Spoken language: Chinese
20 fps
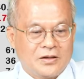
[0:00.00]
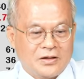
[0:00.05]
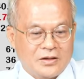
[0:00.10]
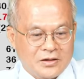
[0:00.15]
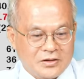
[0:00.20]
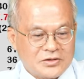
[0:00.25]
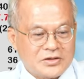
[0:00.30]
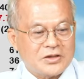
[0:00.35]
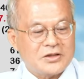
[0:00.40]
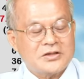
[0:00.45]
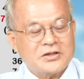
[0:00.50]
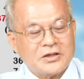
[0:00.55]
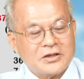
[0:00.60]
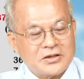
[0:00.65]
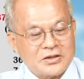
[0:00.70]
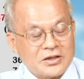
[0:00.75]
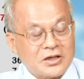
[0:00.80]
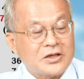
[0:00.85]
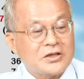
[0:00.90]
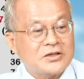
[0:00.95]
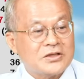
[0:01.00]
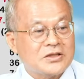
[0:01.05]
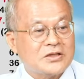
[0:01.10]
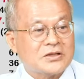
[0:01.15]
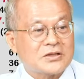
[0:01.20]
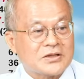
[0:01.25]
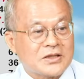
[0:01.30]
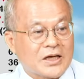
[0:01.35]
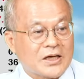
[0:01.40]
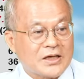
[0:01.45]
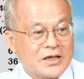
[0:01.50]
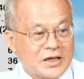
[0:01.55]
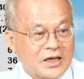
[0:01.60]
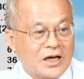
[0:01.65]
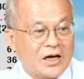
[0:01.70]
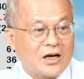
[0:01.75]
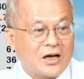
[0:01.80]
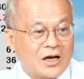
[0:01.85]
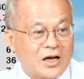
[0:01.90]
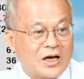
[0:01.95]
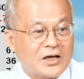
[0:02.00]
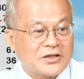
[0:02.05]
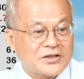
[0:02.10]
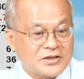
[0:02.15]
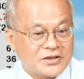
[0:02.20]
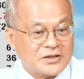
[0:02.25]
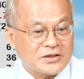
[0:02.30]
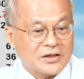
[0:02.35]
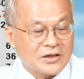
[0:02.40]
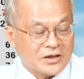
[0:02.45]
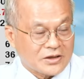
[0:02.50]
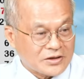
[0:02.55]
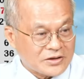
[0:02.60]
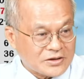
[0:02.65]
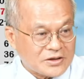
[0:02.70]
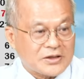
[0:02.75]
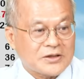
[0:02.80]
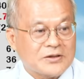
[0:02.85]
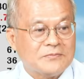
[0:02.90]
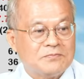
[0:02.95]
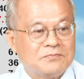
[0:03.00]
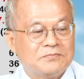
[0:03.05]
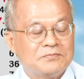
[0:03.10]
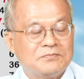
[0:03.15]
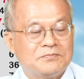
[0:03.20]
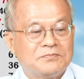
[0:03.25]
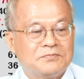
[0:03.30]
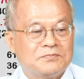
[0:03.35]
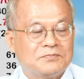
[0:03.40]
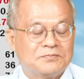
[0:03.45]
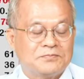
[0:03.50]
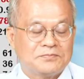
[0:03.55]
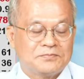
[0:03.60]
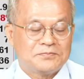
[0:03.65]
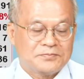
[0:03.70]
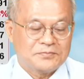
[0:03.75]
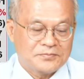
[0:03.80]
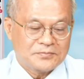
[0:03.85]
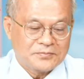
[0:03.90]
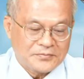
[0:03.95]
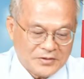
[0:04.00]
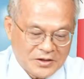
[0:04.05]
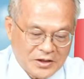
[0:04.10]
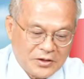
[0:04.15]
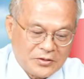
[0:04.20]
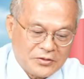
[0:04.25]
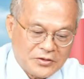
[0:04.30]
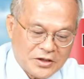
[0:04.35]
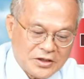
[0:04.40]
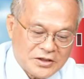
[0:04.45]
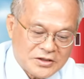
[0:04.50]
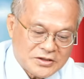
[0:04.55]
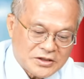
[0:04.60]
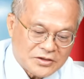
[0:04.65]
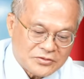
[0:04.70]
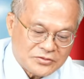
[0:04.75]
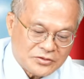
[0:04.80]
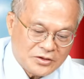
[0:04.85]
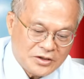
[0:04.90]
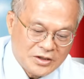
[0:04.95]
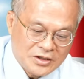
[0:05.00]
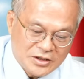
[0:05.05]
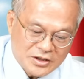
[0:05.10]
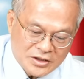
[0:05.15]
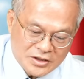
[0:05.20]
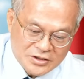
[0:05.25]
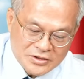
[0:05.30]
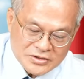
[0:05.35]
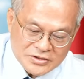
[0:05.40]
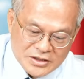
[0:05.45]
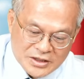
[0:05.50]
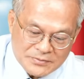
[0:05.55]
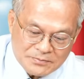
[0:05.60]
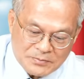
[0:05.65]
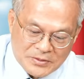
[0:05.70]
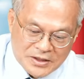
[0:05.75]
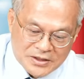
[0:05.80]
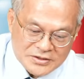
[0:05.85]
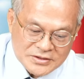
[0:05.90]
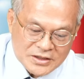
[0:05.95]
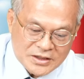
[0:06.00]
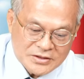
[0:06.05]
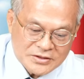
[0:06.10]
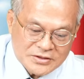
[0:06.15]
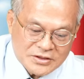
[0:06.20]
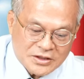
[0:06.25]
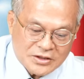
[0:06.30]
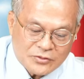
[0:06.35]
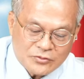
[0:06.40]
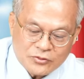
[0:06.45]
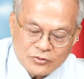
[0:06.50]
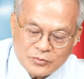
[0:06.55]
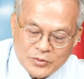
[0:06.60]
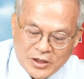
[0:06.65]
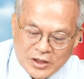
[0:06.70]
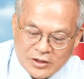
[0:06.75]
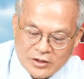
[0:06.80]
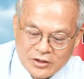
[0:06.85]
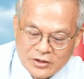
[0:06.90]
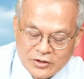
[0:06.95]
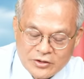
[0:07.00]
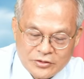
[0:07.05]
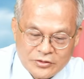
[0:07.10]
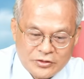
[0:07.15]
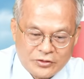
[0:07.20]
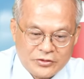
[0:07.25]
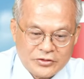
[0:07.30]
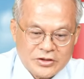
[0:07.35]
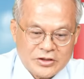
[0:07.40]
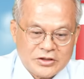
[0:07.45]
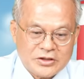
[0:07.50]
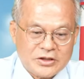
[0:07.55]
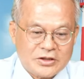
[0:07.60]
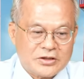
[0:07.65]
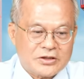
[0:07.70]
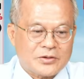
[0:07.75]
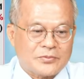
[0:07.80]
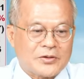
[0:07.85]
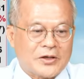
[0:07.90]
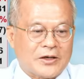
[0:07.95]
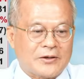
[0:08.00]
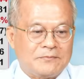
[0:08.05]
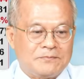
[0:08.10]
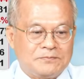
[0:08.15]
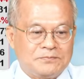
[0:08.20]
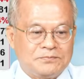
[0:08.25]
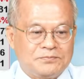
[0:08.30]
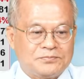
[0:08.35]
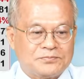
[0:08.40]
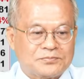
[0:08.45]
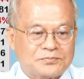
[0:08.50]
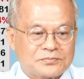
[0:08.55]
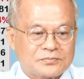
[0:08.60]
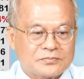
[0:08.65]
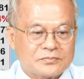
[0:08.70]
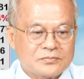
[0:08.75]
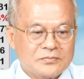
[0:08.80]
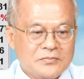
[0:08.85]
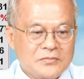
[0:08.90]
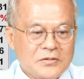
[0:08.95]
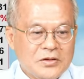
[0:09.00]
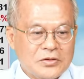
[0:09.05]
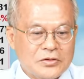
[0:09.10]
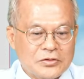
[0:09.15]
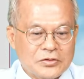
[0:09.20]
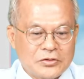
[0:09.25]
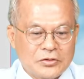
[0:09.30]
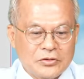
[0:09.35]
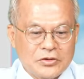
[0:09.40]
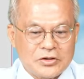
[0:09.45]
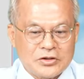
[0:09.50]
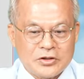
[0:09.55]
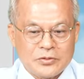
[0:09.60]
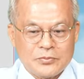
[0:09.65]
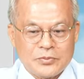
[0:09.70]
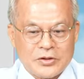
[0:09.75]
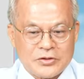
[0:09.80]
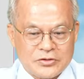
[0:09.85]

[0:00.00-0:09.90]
而且这个跌势才刚开始而已。那我跟你讲说，二三八三这个股票都已经怎么样？都已经被